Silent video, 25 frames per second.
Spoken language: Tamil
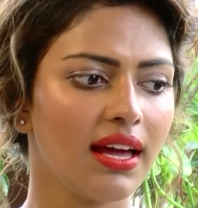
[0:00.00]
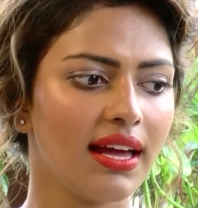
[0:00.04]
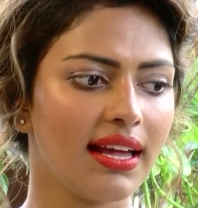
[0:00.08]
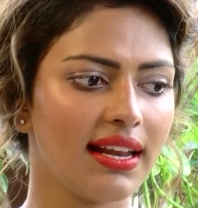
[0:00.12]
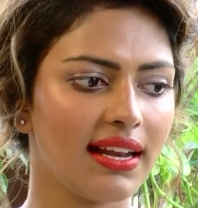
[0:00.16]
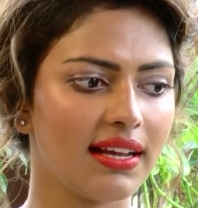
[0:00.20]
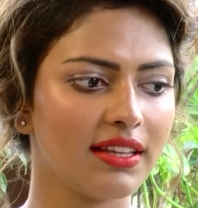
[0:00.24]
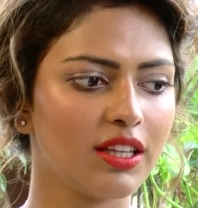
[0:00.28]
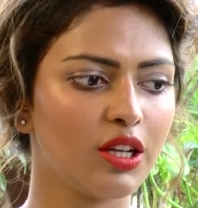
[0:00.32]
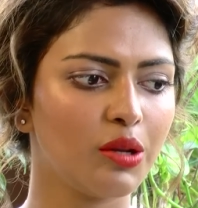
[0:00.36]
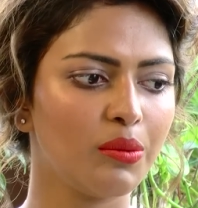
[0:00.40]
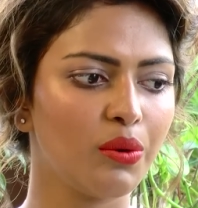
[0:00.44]

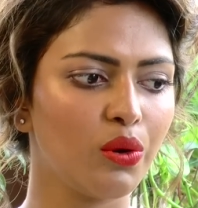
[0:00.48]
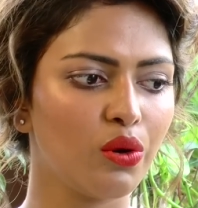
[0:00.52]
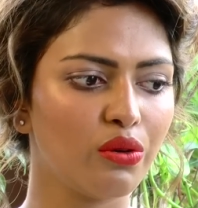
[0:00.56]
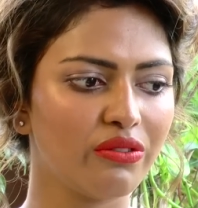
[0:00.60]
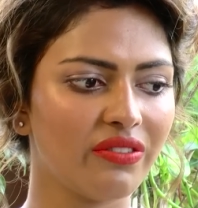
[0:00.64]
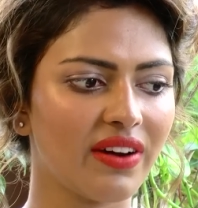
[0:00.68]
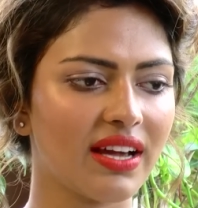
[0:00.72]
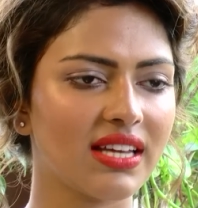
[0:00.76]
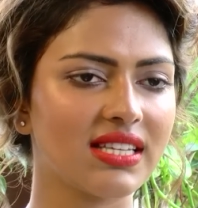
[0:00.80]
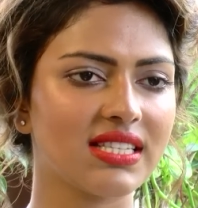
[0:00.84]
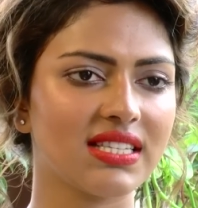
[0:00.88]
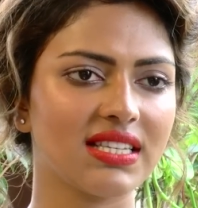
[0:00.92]
எல்லாத்துலயுமே ஒரு
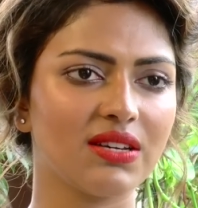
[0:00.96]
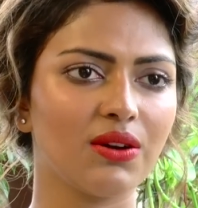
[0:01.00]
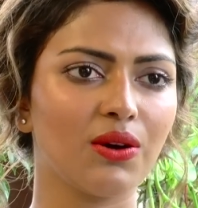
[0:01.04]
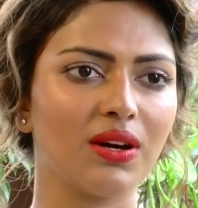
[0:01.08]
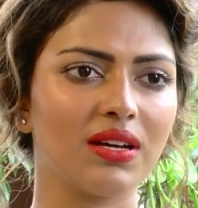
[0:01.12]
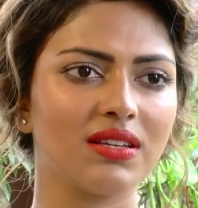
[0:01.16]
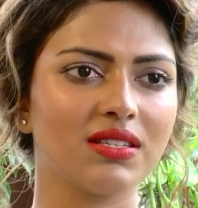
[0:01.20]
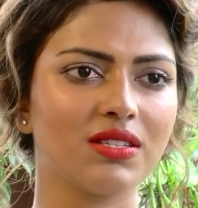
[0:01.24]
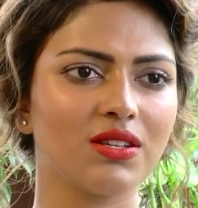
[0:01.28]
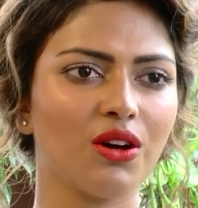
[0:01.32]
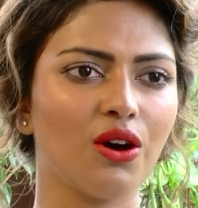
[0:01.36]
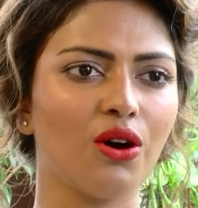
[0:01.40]
ஃபைவ்
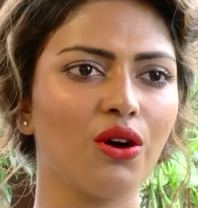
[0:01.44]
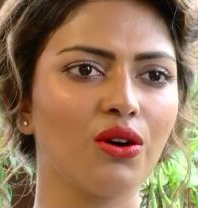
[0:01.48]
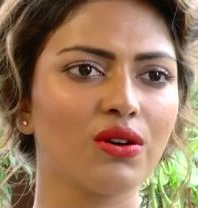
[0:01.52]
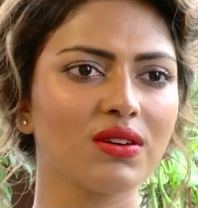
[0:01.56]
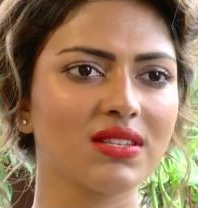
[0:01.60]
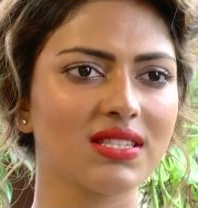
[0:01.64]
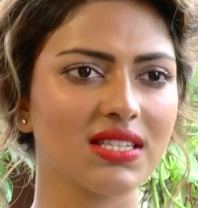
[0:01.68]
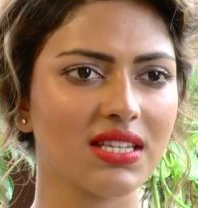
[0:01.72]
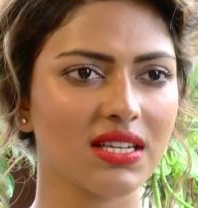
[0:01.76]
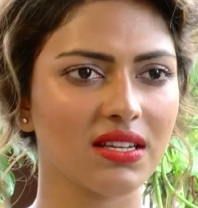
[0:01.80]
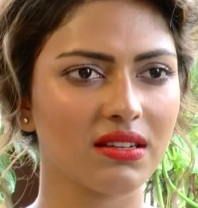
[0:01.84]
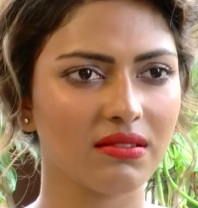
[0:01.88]

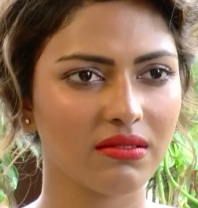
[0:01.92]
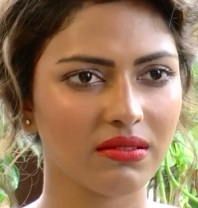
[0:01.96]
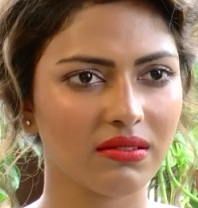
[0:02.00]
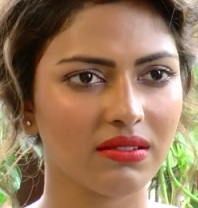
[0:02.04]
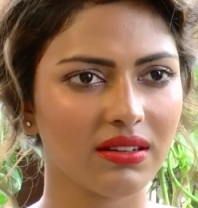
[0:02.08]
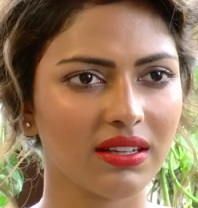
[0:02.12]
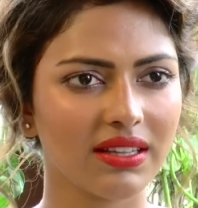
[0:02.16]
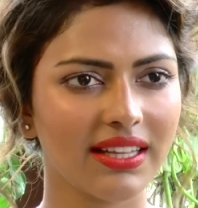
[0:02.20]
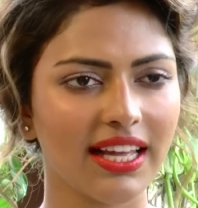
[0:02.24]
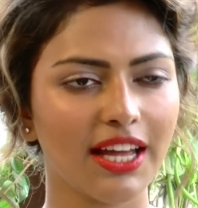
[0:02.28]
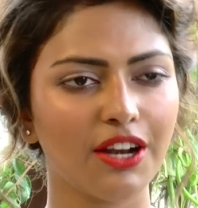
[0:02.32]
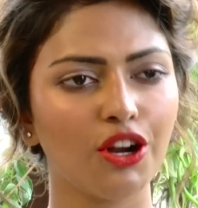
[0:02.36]
சாங்ஸ் அண்ட்
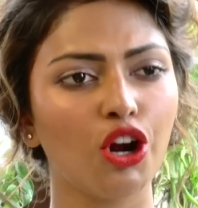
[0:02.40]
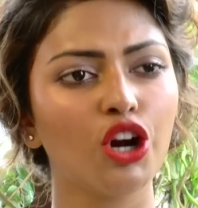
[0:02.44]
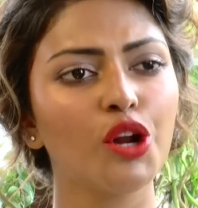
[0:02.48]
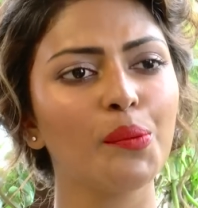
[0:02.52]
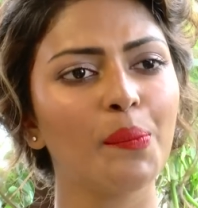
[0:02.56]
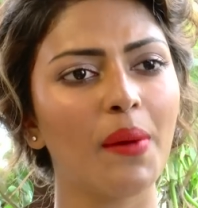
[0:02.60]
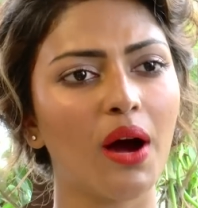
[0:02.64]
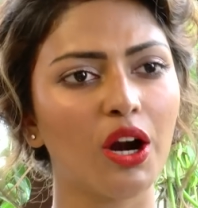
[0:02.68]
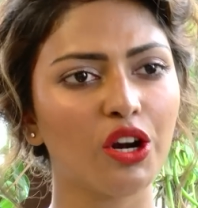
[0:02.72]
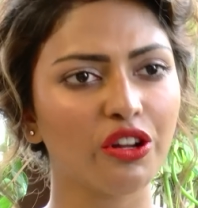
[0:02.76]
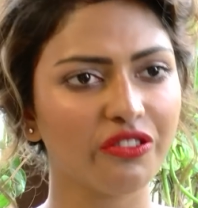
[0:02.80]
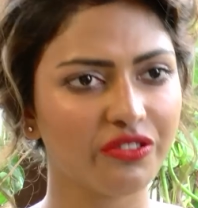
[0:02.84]
தேர் நாட்
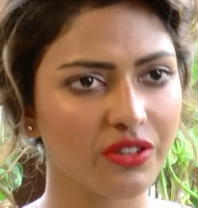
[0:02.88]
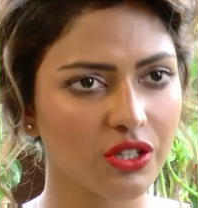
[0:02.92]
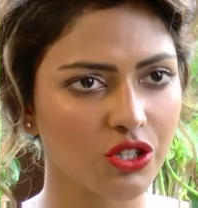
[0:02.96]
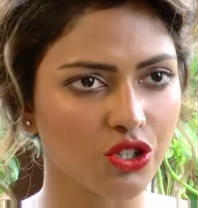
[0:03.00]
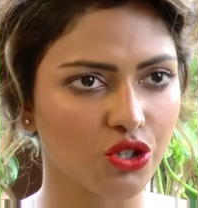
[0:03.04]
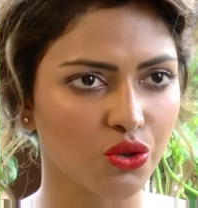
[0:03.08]
அ பார்ட் ஆஃப் த